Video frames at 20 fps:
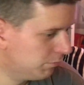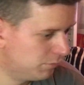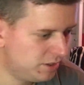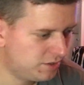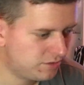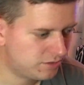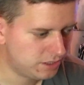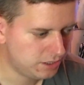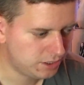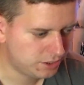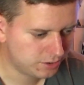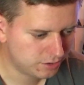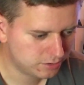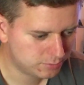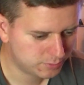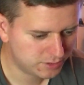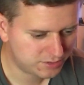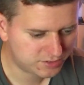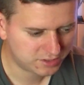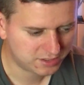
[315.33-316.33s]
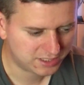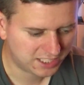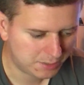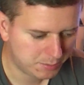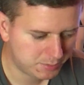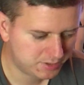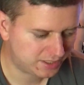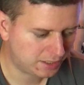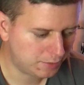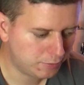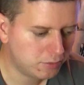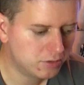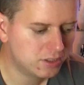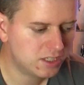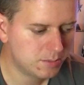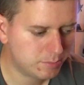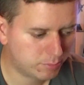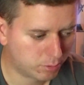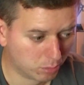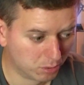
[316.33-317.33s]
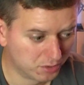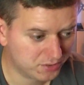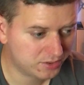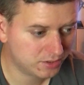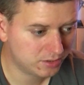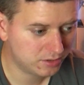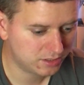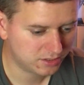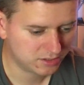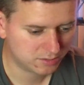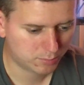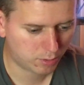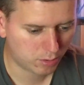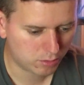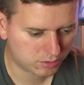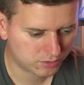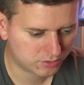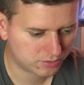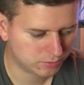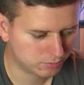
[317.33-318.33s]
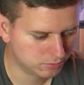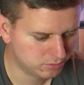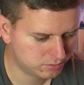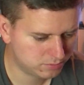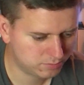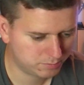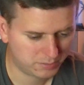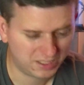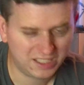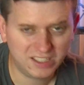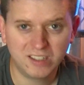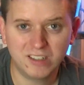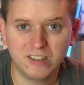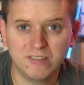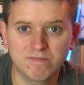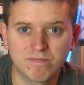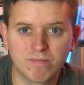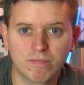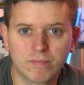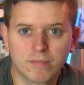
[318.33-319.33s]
mit T-Shirt, mit CD, mit DVD, Poster, diese Box und Bilder